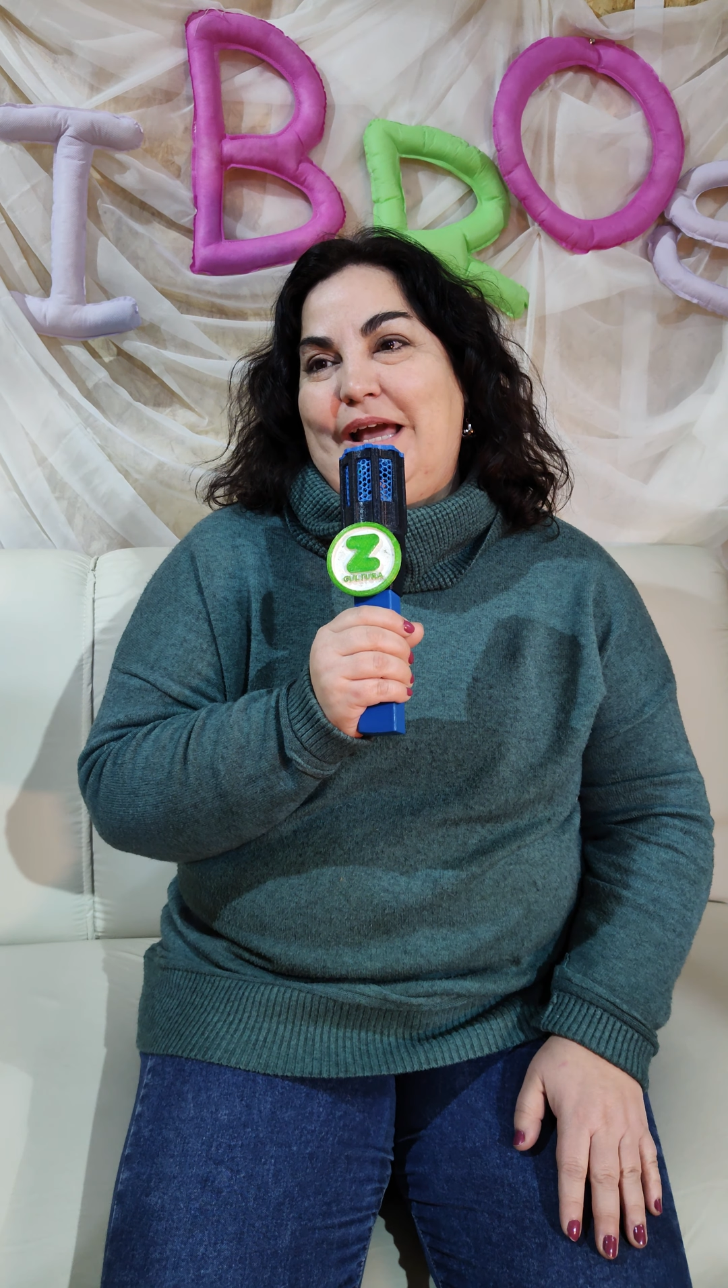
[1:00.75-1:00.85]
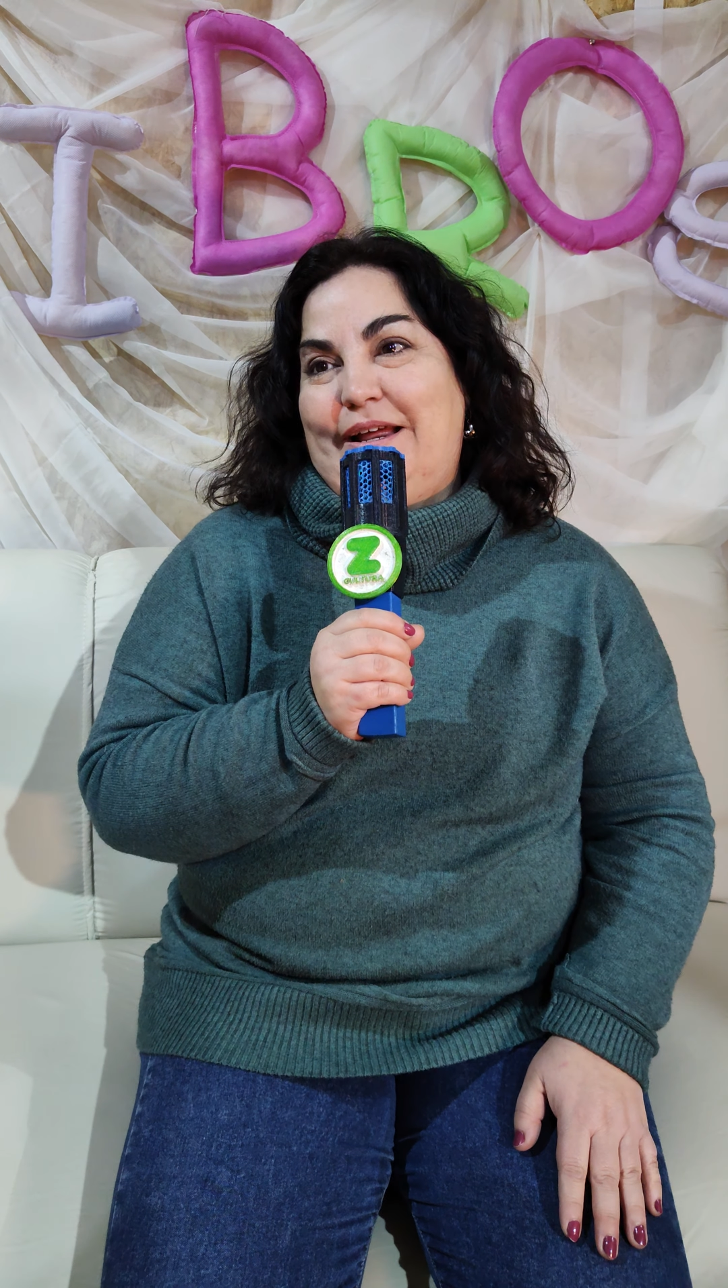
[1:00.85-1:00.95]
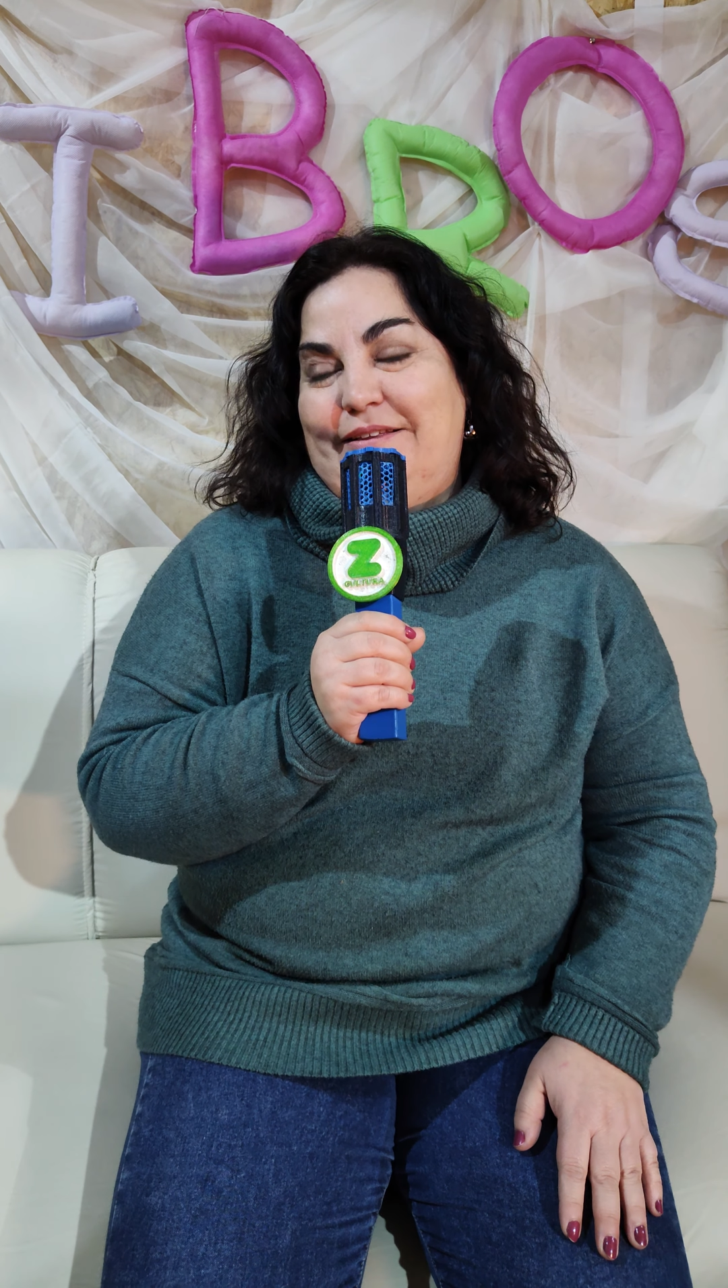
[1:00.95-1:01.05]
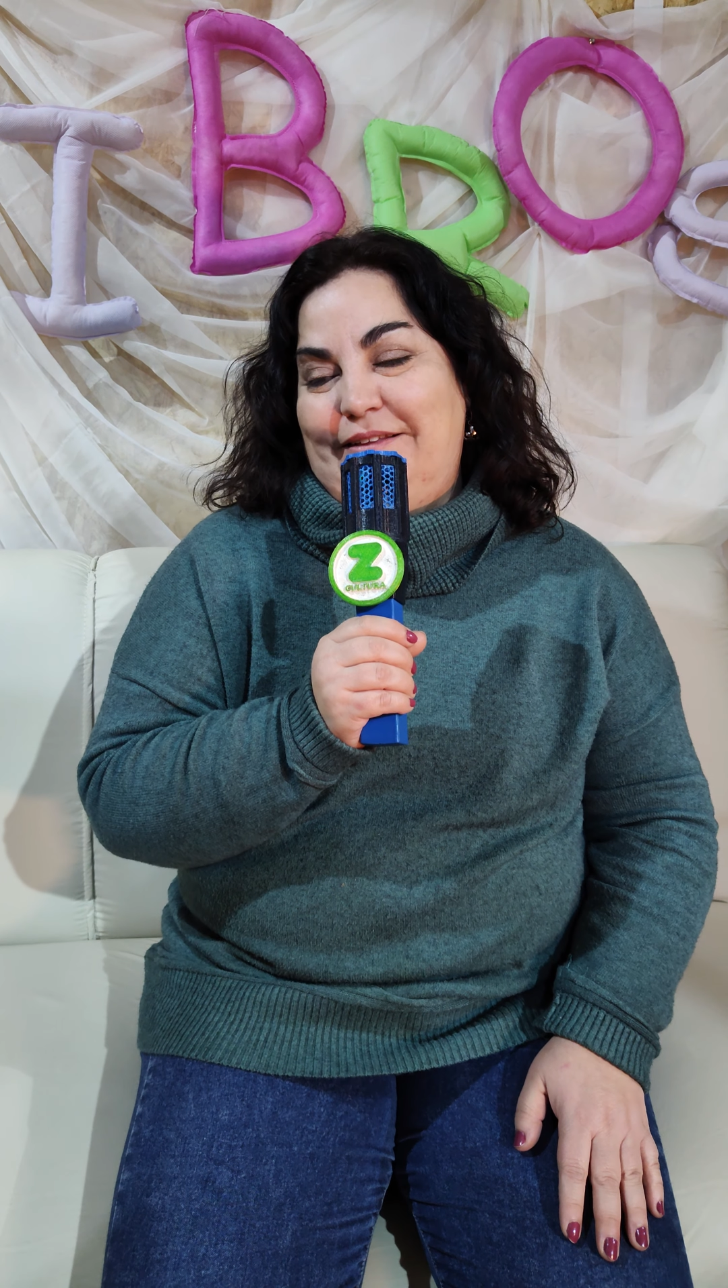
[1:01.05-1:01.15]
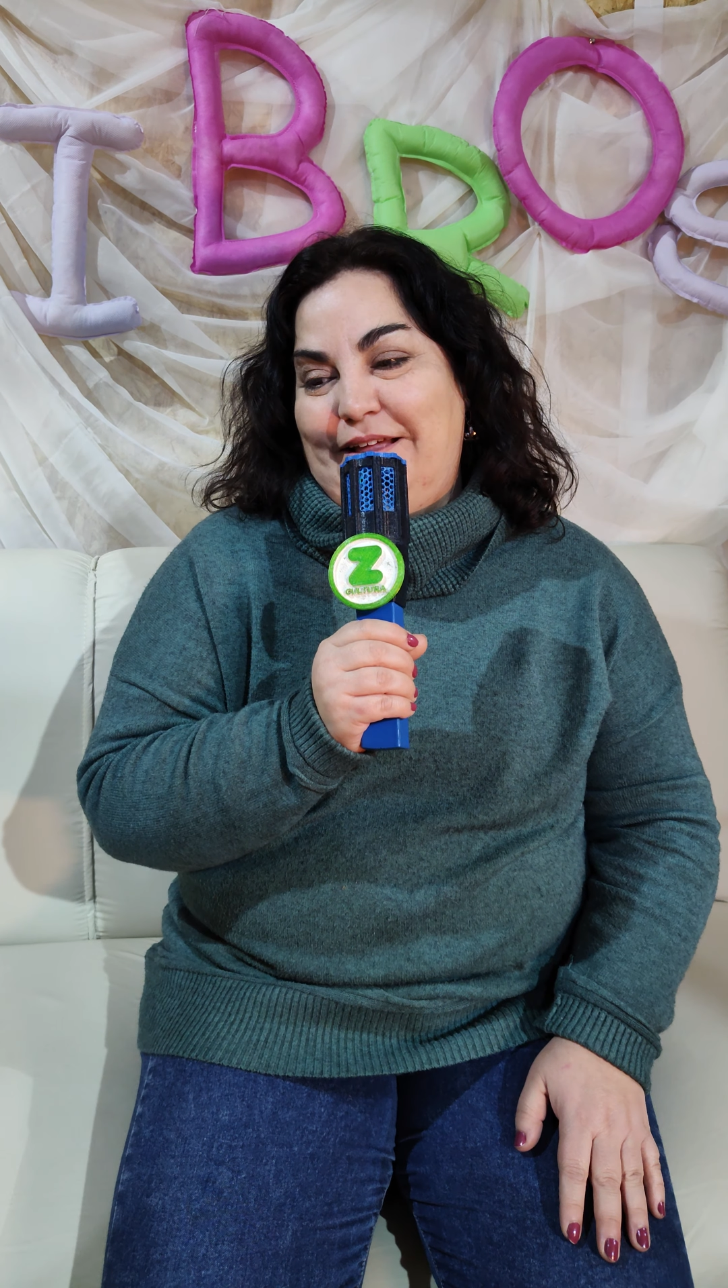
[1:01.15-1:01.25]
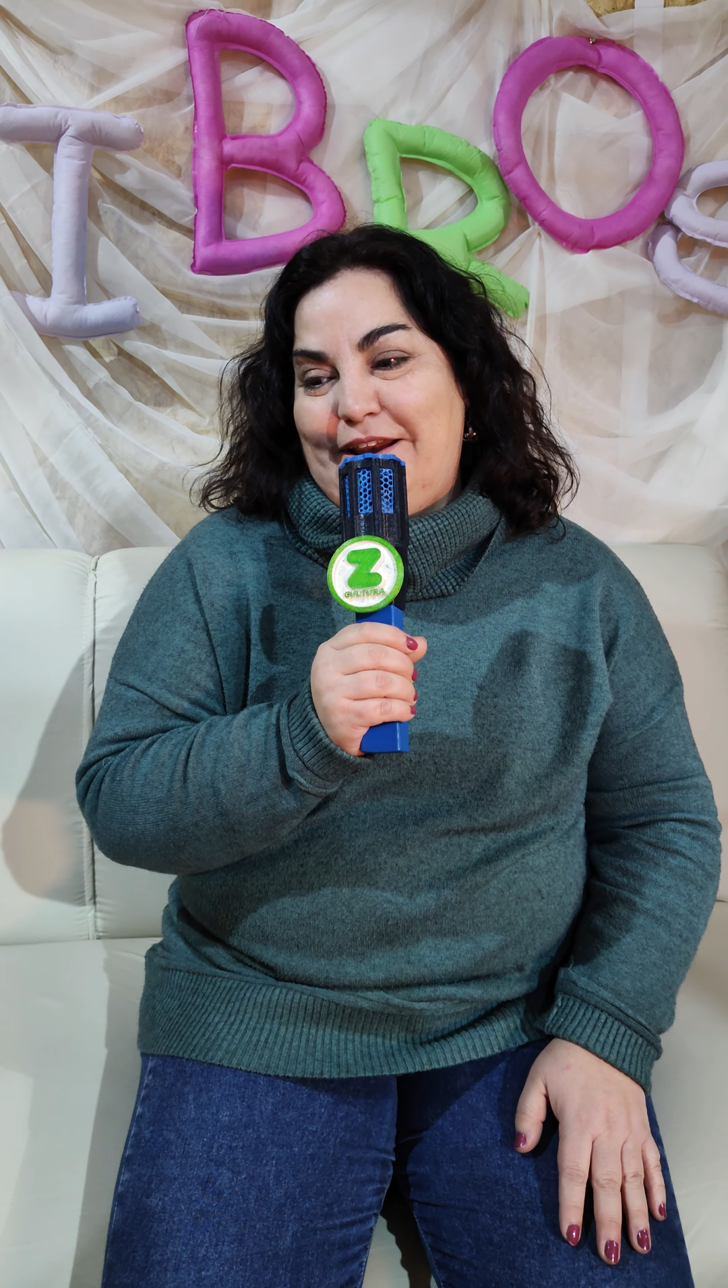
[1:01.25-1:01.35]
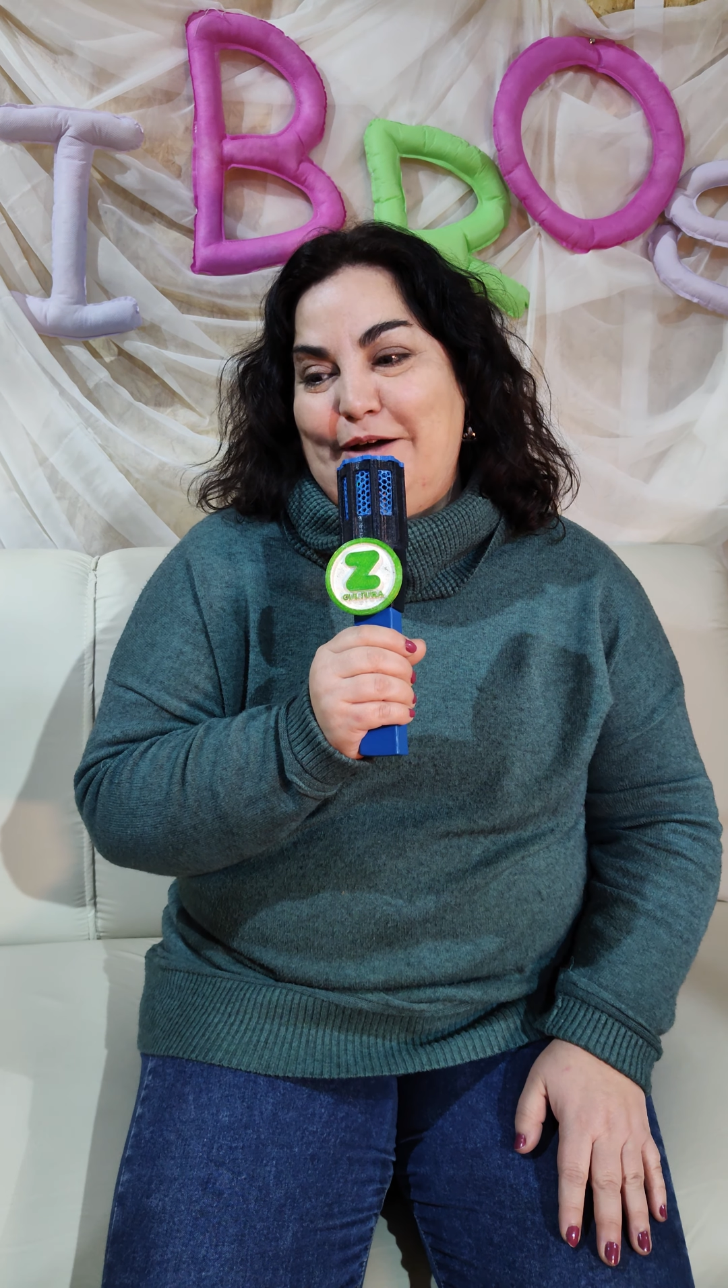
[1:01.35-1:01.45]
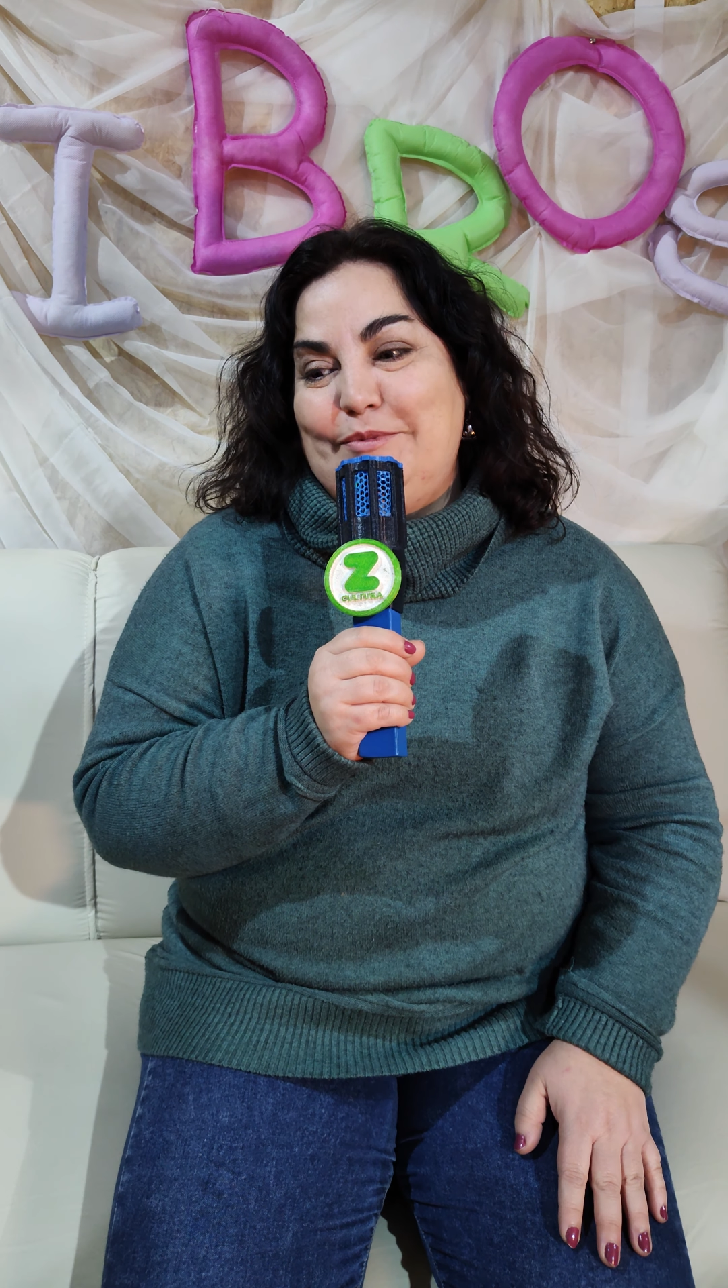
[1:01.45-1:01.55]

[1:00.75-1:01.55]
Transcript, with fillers: María Cristina